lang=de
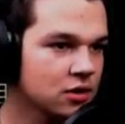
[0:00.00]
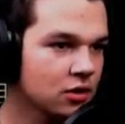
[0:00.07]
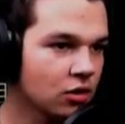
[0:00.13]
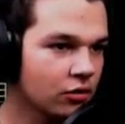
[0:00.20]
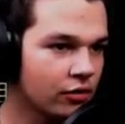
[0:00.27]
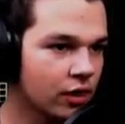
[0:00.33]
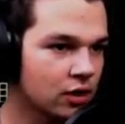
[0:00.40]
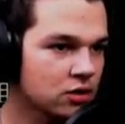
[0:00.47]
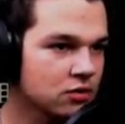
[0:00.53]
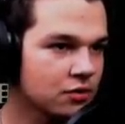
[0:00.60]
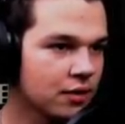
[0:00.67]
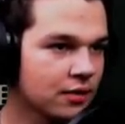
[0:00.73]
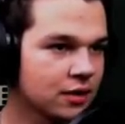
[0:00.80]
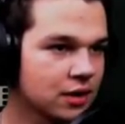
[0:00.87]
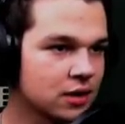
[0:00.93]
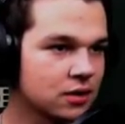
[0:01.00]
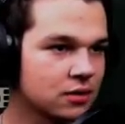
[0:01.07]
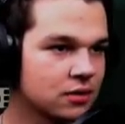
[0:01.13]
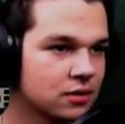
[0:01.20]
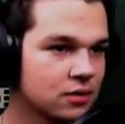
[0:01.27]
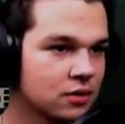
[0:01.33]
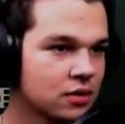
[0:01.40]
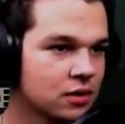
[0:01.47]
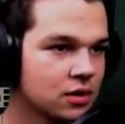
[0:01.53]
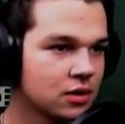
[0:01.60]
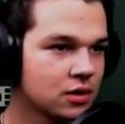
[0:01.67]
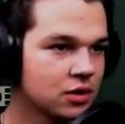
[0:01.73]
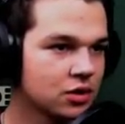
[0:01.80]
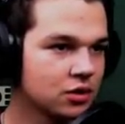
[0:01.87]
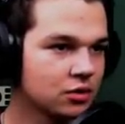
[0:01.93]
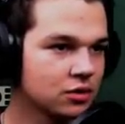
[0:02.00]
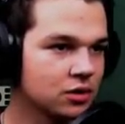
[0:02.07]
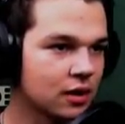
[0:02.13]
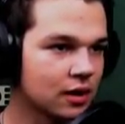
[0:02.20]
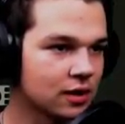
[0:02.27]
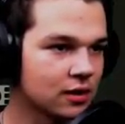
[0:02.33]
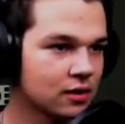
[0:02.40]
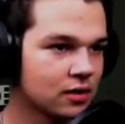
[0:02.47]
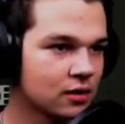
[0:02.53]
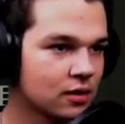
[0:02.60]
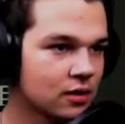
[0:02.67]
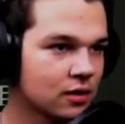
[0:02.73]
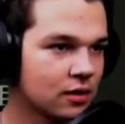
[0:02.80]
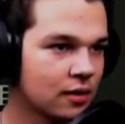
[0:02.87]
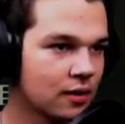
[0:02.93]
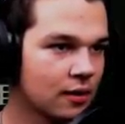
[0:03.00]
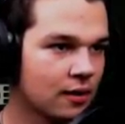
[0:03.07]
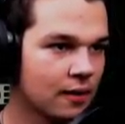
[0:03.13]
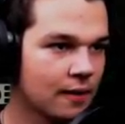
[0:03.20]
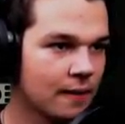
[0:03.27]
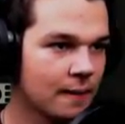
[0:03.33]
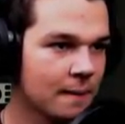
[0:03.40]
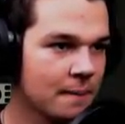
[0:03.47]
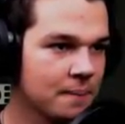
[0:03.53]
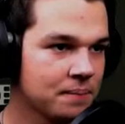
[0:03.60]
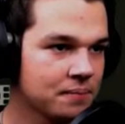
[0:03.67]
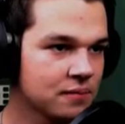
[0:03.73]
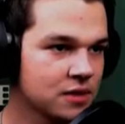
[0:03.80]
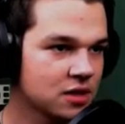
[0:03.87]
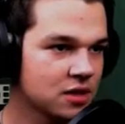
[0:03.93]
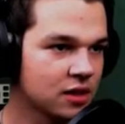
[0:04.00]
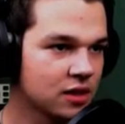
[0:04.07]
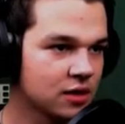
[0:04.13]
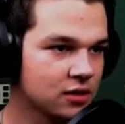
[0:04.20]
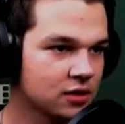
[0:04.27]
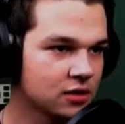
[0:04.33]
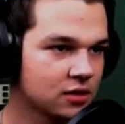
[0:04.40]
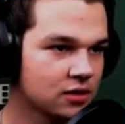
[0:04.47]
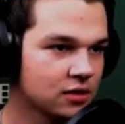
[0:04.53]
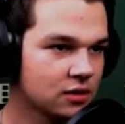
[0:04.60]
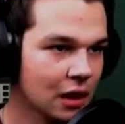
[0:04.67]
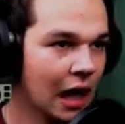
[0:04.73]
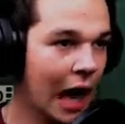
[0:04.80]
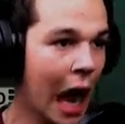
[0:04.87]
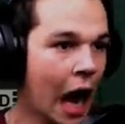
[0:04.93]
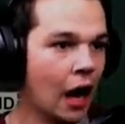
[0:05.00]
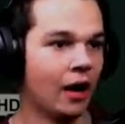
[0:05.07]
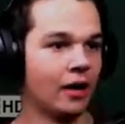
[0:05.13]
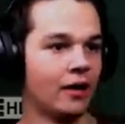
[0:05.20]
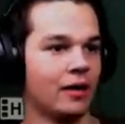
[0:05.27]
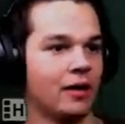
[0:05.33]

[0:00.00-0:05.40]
hier noch weiter zu verweilen. Schönen guten Tag. Was geht? Ah!